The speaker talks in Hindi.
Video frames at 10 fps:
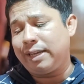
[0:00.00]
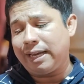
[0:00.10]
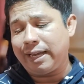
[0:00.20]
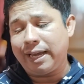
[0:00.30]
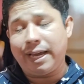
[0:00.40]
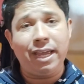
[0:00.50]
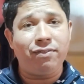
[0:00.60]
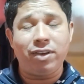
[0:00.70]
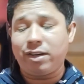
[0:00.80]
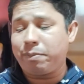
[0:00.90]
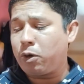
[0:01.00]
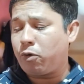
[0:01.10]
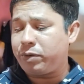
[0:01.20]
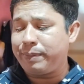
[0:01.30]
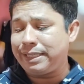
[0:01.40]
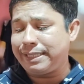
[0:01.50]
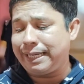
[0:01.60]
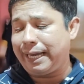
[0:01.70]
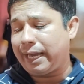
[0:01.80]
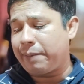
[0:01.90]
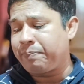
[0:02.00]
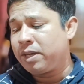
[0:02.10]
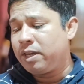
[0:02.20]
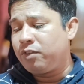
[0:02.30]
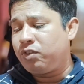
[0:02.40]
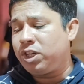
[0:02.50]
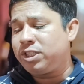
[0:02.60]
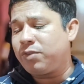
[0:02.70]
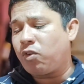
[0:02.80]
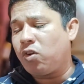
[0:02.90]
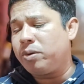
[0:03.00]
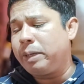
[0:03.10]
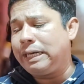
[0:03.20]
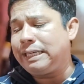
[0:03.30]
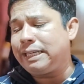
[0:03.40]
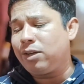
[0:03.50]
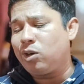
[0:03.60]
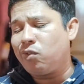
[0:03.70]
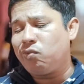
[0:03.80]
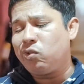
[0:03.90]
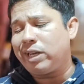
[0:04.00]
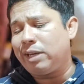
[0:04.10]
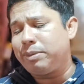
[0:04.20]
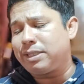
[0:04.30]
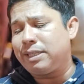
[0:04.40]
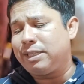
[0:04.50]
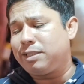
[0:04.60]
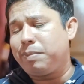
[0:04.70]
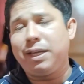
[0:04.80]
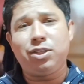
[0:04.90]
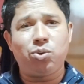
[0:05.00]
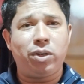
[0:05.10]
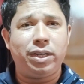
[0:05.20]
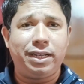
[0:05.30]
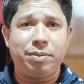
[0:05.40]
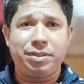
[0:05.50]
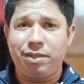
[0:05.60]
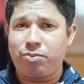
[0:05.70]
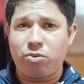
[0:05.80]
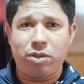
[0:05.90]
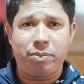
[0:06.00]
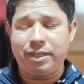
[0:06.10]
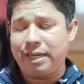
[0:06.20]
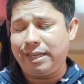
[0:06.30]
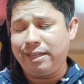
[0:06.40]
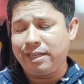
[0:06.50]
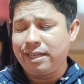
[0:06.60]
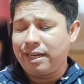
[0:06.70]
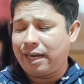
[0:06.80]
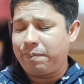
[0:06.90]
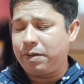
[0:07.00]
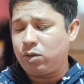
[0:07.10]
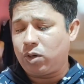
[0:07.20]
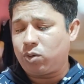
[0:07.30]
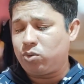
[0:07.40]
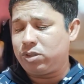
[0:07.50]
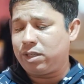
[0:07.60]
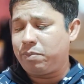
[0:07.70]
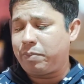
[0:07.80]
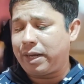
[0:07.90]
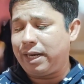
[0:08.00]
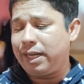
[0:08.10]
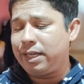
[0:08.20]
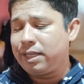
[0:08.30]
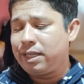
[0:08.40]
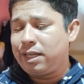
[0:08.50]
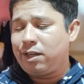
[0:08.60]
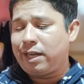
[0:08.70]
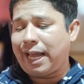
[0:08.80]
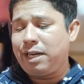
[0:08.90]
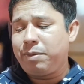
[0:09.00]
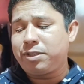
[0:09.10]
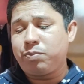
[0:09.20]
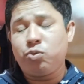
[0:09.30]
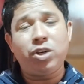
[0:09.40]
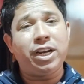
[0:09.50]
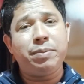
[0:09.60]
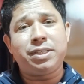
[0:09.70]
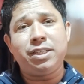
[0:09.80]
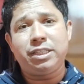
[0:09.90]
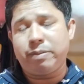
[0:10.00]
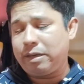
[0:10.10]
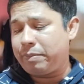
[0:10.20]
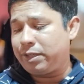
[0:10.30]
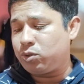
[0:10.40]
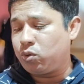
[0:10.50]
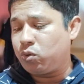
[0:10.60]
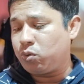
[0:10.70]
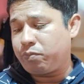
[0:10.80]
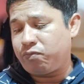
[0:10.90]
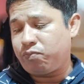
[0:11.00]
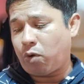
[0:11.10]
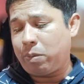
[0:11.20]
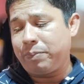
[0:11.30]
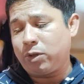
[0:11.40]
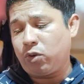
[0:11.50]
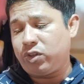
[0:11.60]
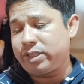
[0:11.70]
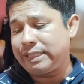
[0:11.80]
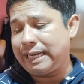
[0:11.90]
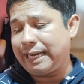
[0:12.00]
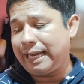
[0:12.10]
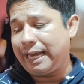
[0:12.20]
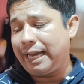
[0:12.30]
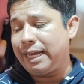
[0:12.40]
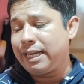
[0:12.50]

किया गया है इफेक्ट में ऑप्टिमाइज किया गया है फिक्स द प्रोबेबिलिटी एयर ऑफ वुड एनिमेशन डिस्प्ले जो कि रियलमी थ्री प्रो में भी यही अपडेट हुआ कुछ दिन पहले एनिमेशन बूट एनिमेशन डिस्प्ले में जो प्रॉब्लम था वो फिक्स किया गया है